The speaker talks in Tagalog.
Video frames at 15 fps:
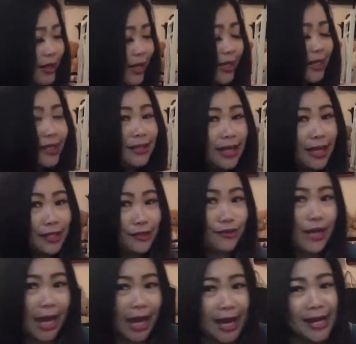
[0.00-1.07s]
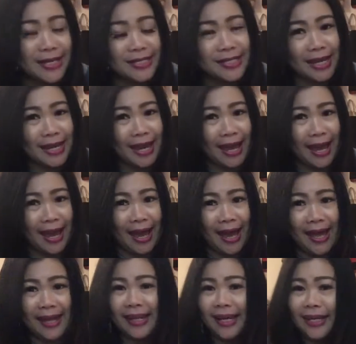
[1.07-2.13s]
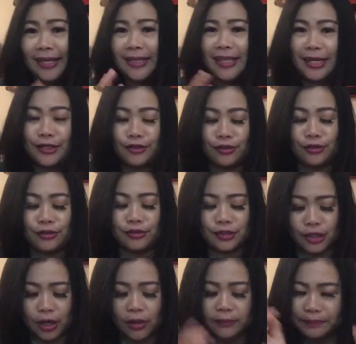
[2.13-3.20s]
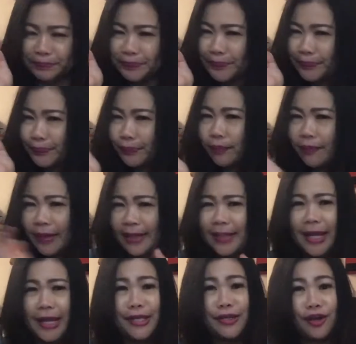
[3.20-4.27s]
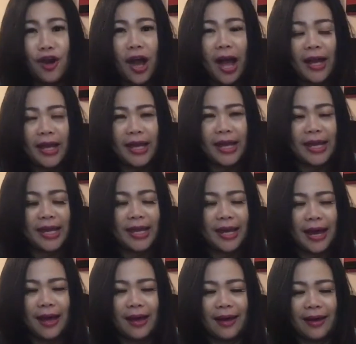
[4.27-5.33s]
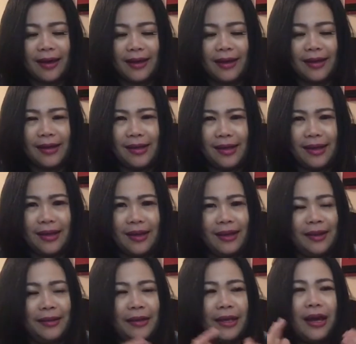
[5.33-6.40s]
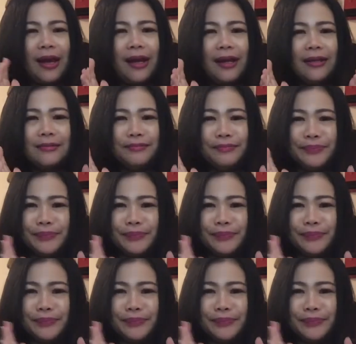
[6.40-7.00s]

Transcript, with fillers: nakita nyo guys, ayan, nakita nyo. So, yan yung aking uh, um,